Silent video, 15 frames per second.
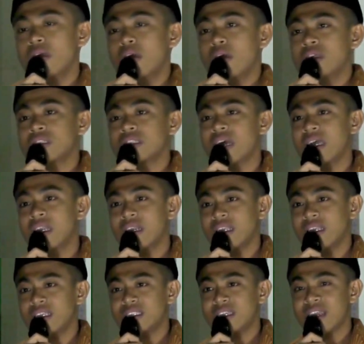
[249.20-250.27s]

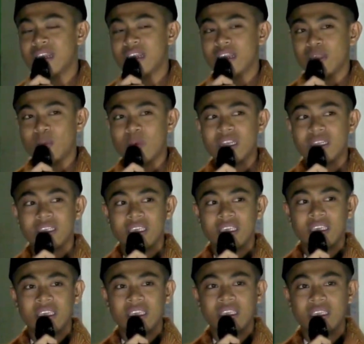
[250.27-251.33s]
santri
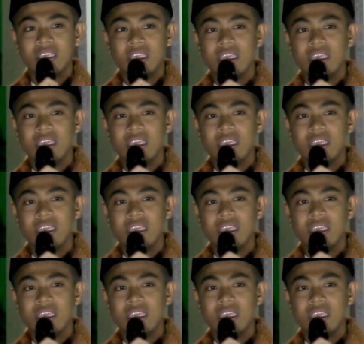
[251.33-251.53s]
santriwati